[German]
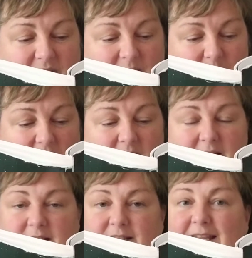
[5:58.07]
immer
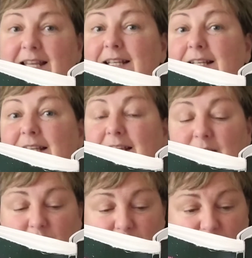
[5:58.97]
Sehen,
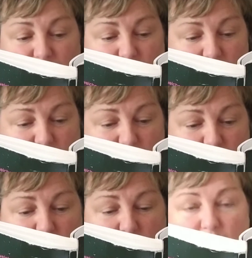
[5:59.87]
Riechen, Fühlen,
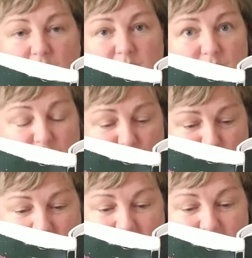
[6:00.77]
Hören und
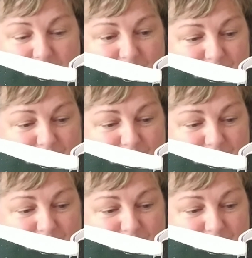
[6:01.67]
Schmecken.